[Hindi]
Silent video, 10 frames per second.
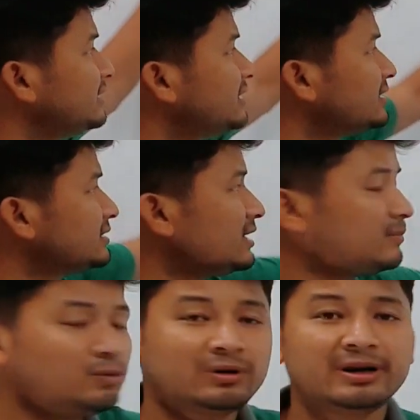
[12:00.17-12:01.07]
सही ढंग से
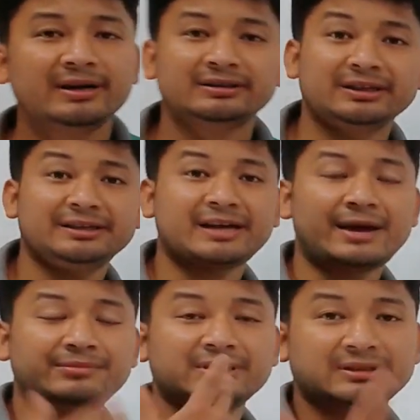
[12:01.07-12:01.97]
आप लोग सही
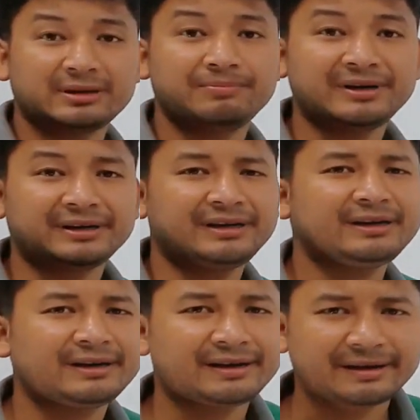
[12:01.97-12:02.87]
टाइम से सबमिट नहीं
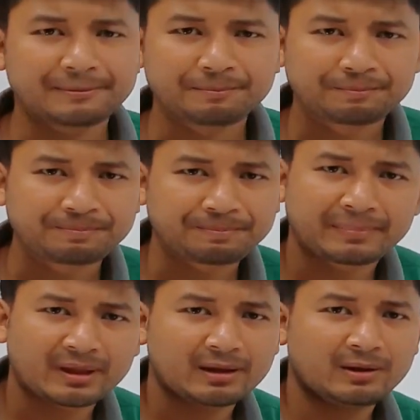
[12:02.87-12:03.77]
करेंगे
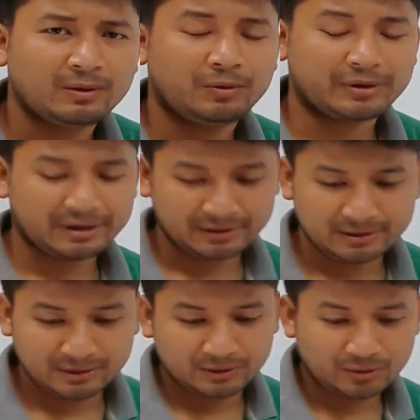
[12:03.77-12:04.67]
ओके
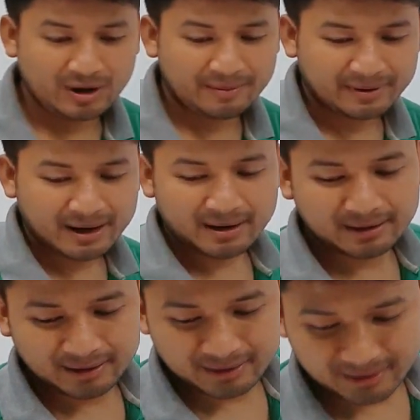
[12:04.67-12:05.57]
तो आपका
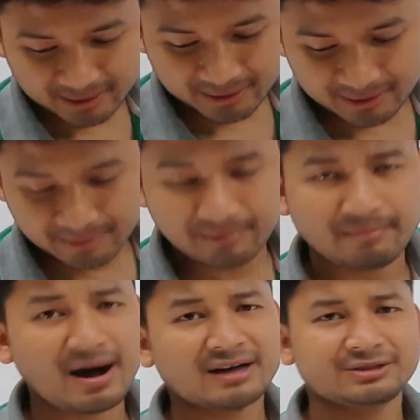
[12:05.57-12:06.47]

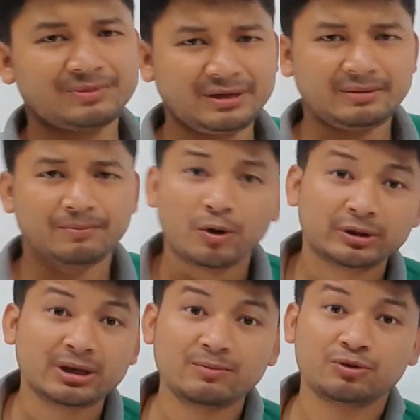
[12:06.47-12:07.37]
मार्क्स भी
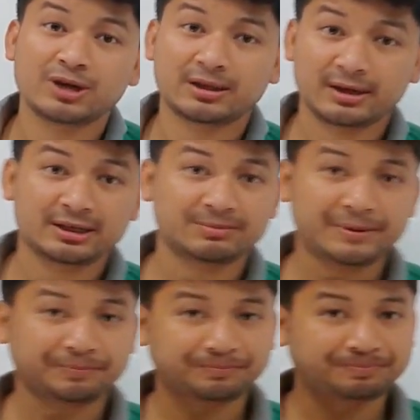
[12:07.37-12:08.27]
बहुत कम हो जाता है इसमें
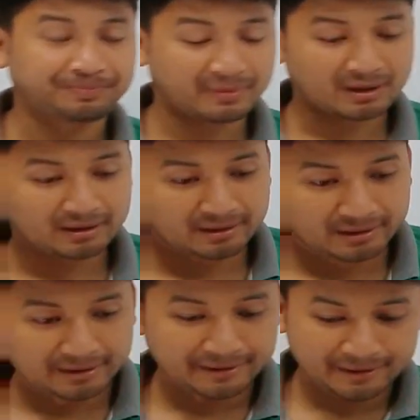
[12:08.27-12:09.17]

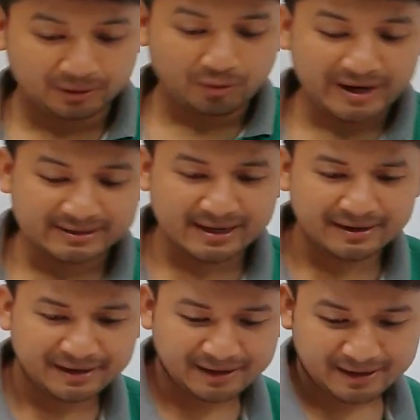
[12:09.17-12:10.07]
तो ऐसा
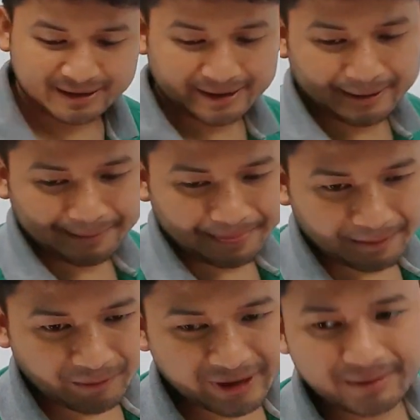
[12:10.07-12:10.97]
नहीं करना है
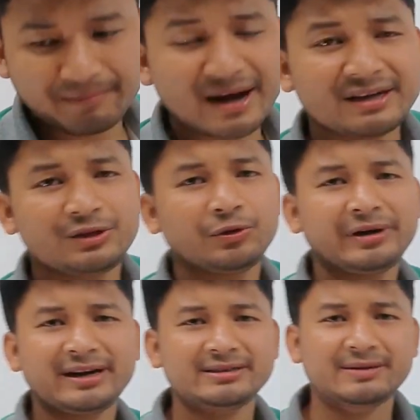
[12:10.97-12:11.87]
ओके बाकी
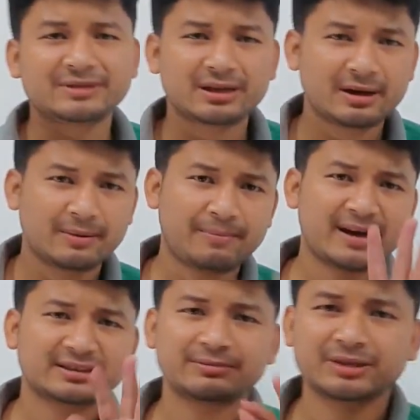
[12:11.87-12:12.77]
थियोटिकल सब्जेक्ट
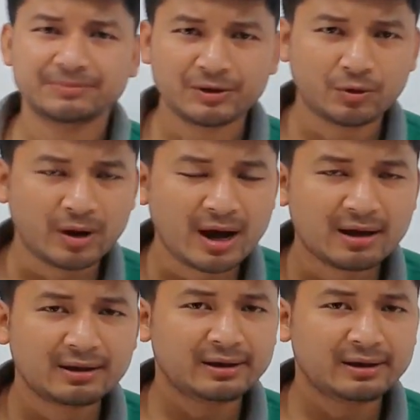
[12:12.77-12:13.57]
पांच सब्जेक्ट में होगा